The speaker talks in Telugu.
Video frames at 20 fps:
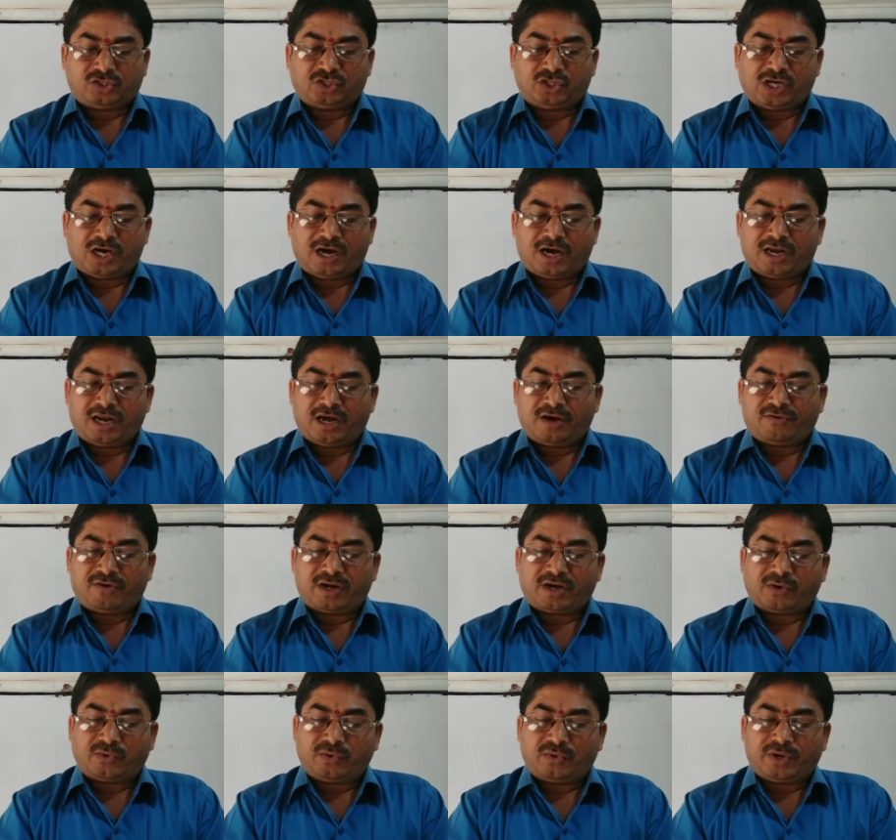చాలా
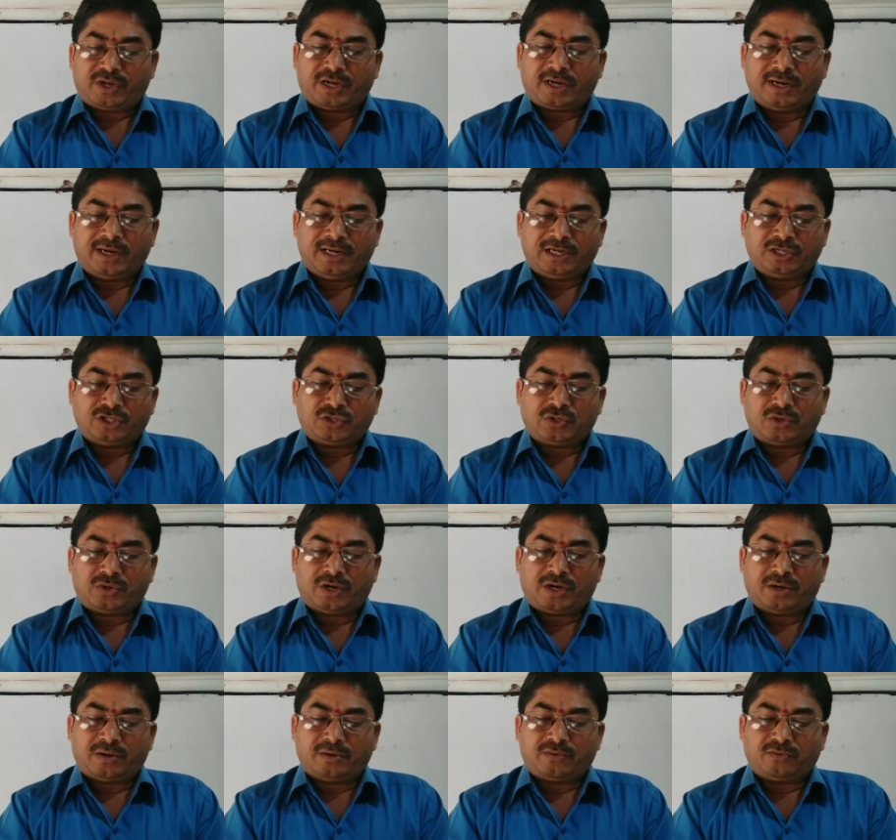వరకు
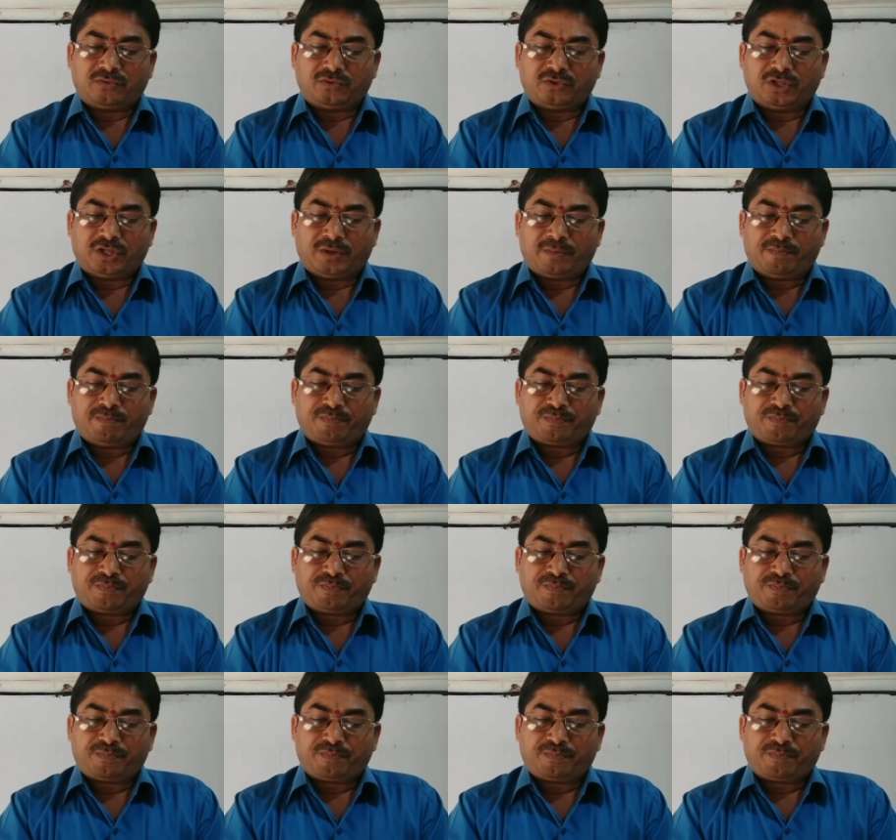ఇంగ్లీష్లోనే ఉంది